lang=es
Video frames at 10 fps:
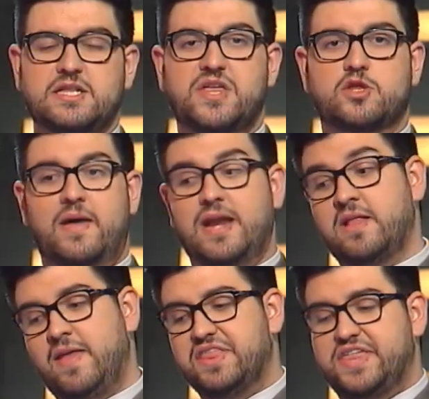decía, tu madre
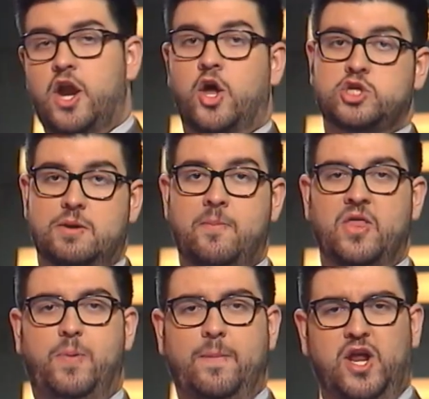anda de hacerlo, nosotros vamos
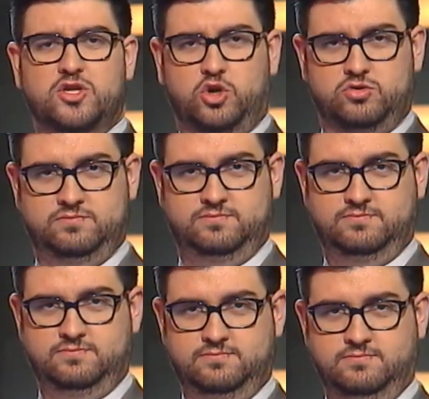después por otro.
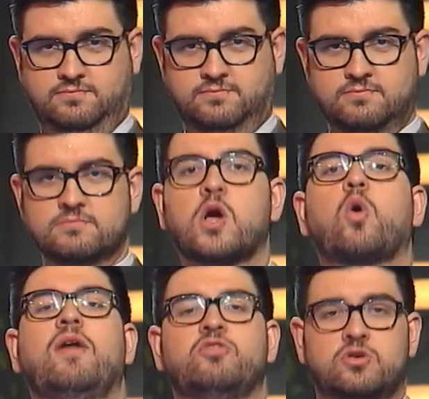
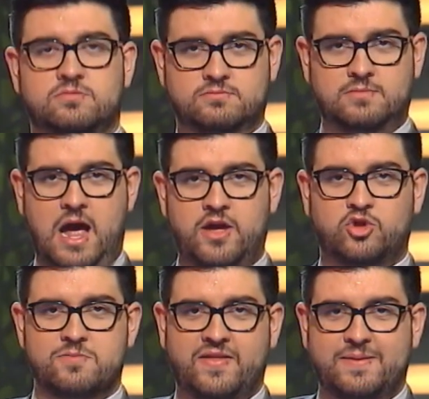¿Cuándo? hayo
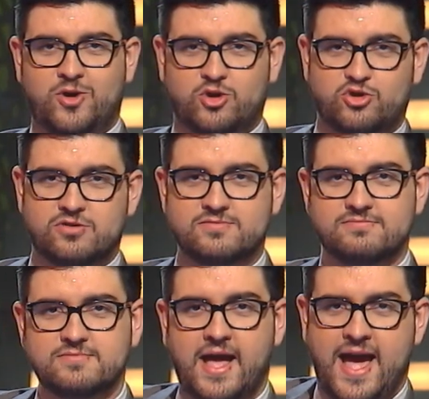tu madre por otro.
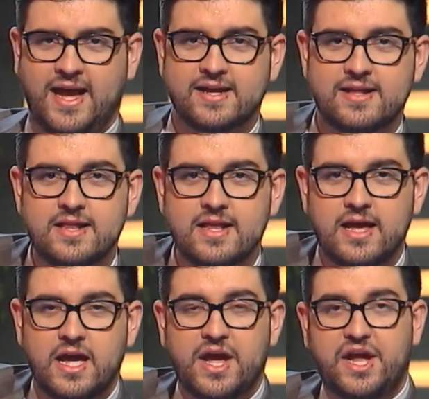
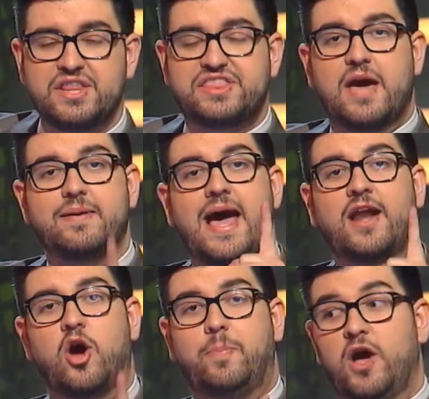¿Eh? Y si había
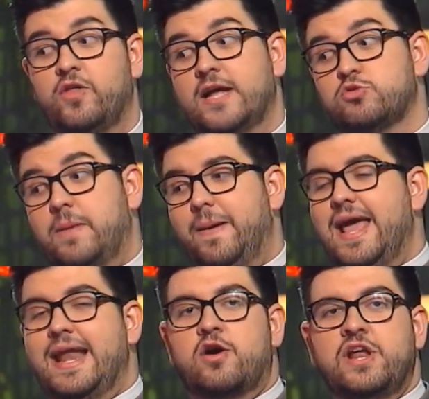algo peor de que tú te
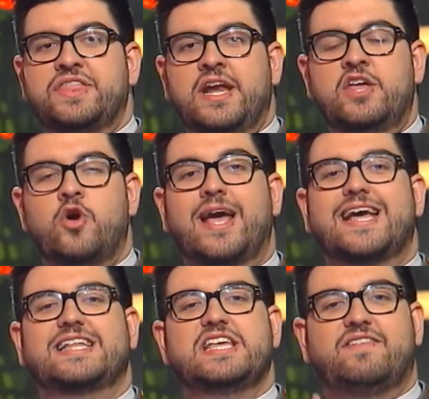pelearas con ese niño es
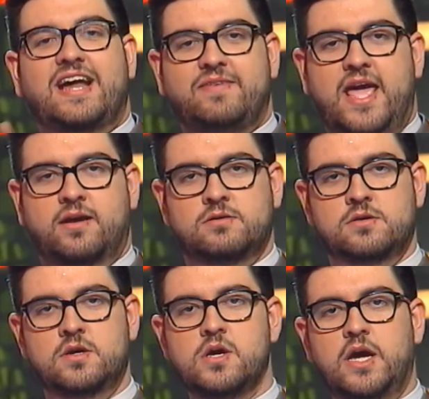que te llevara bien.
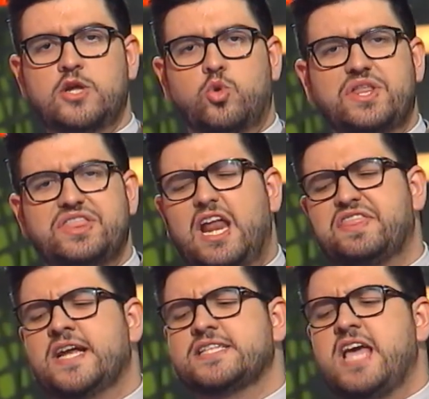Y tú quisieras
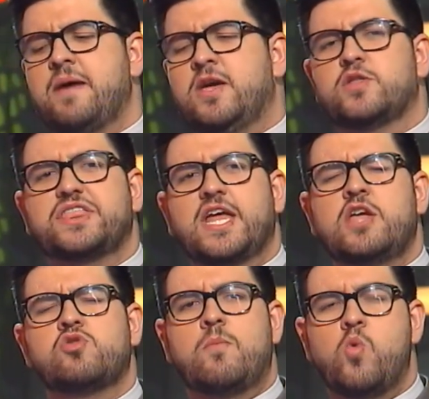hacerte ya amigo de ese
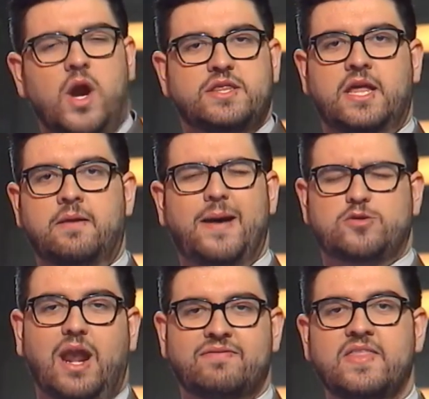niño a muerte, para
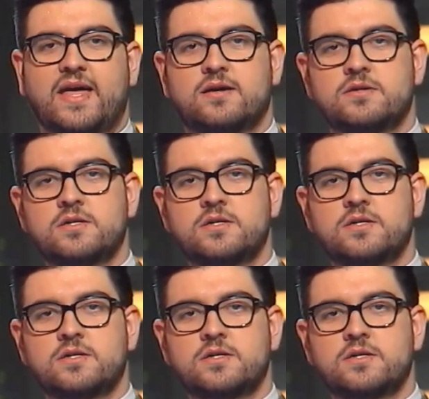toda la vida